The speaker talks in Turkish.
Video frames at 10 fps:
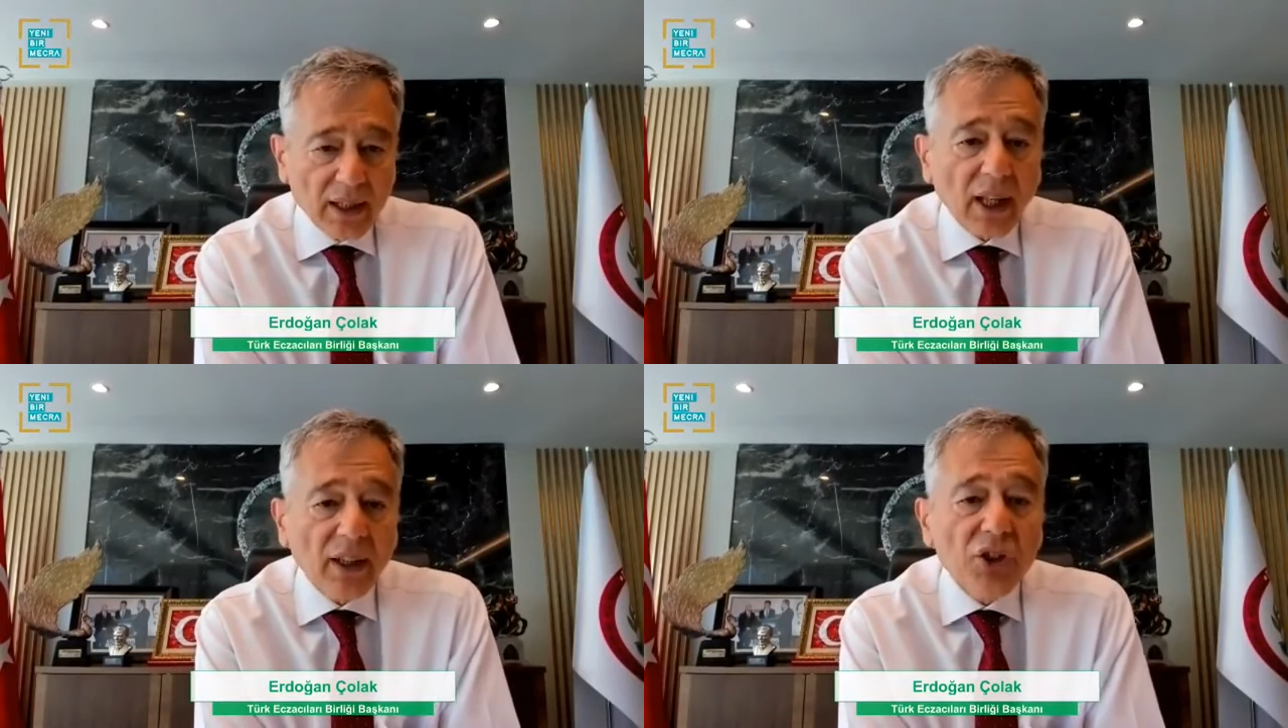
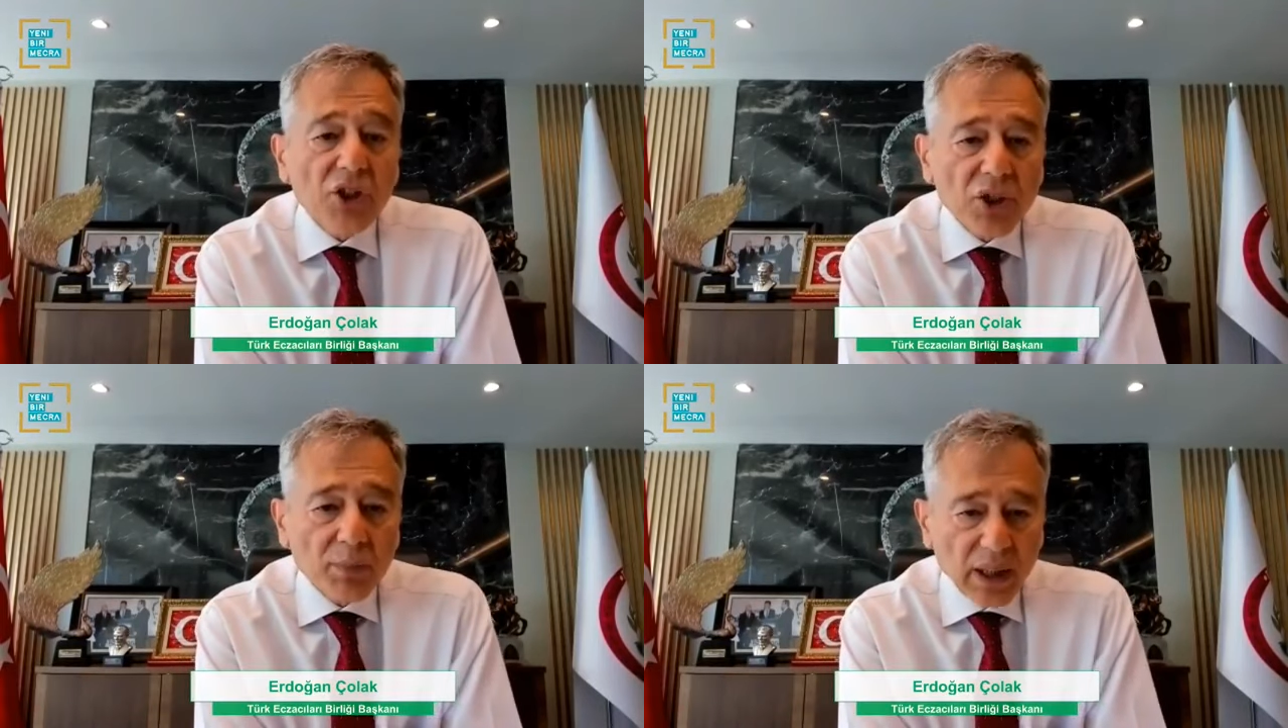
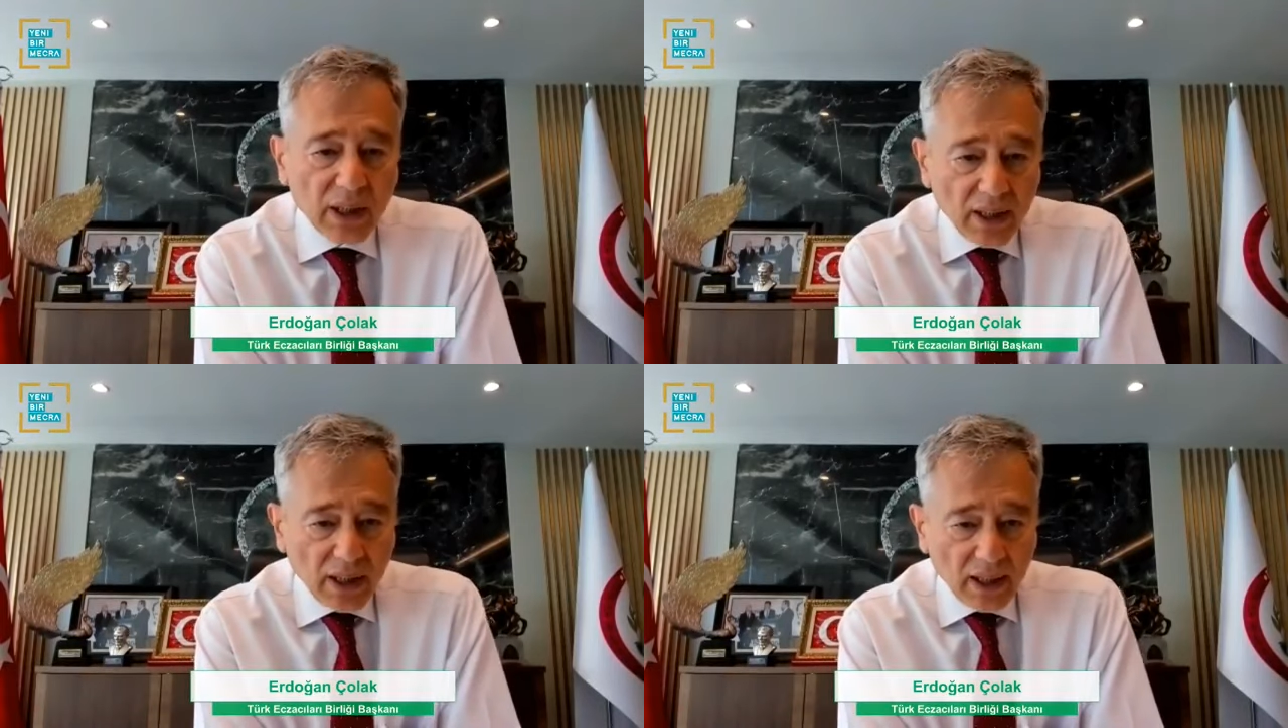yanlış
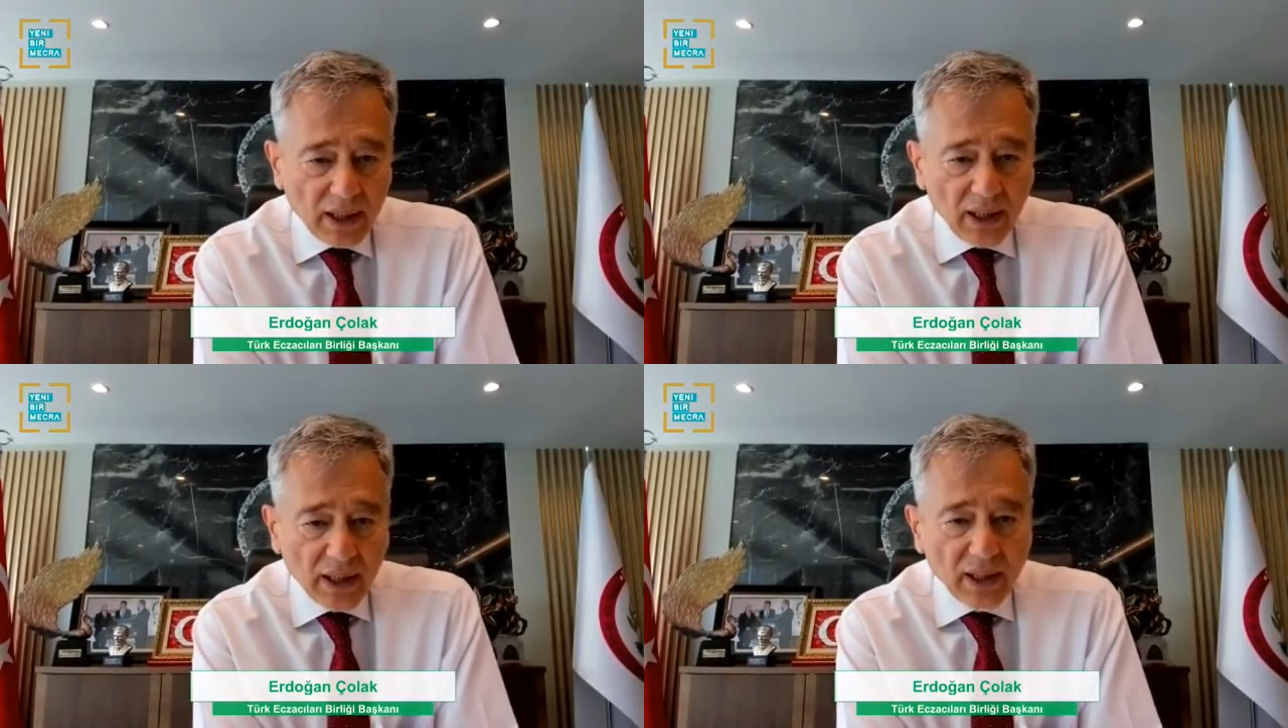
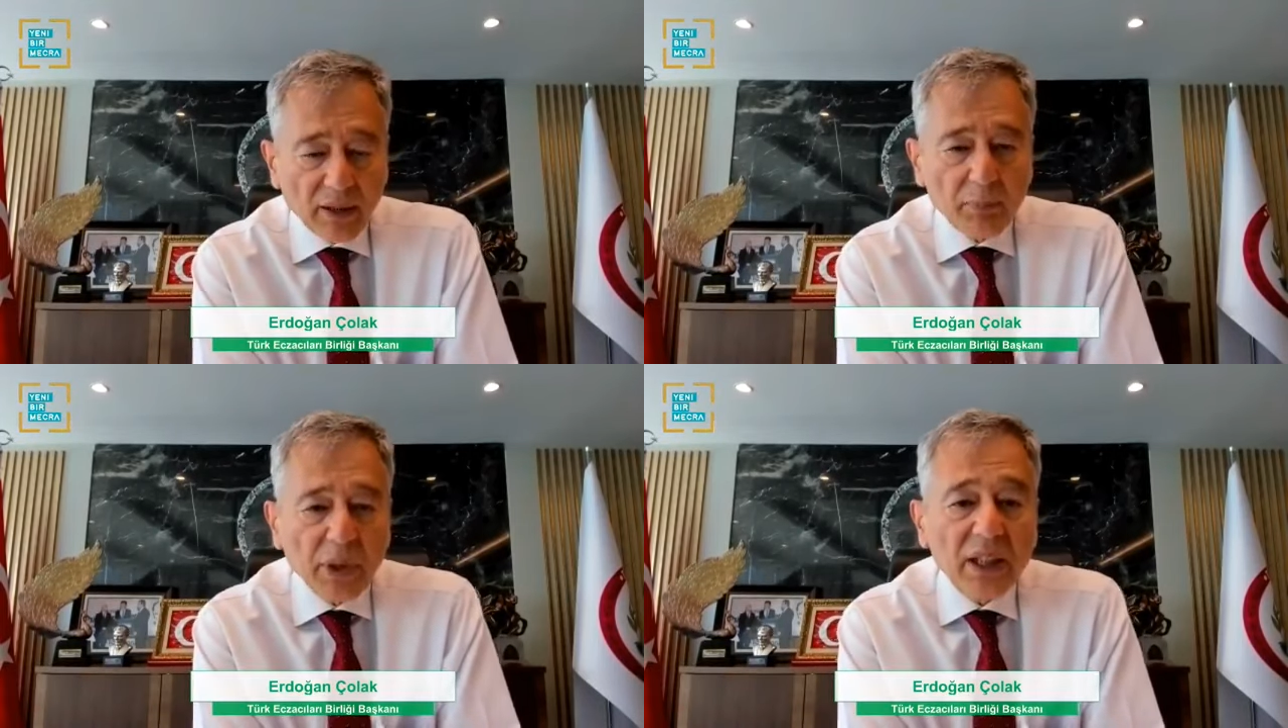bilgilerle
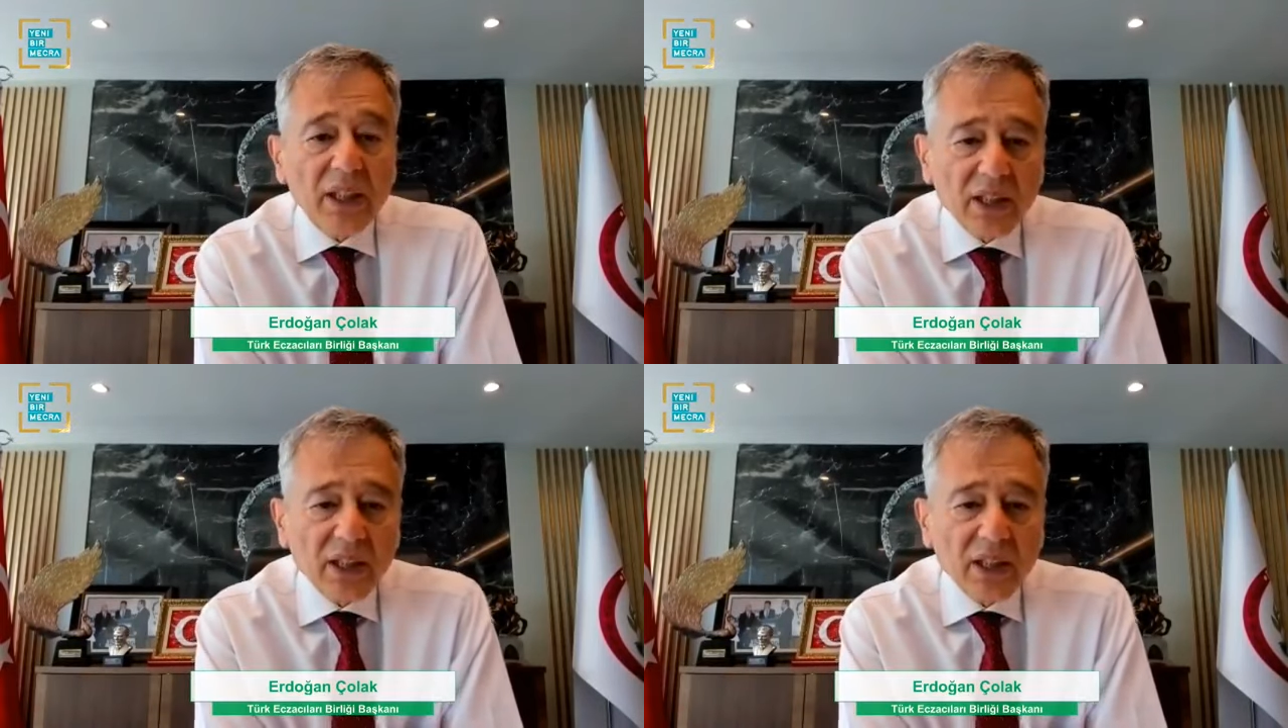ilgili, bilgi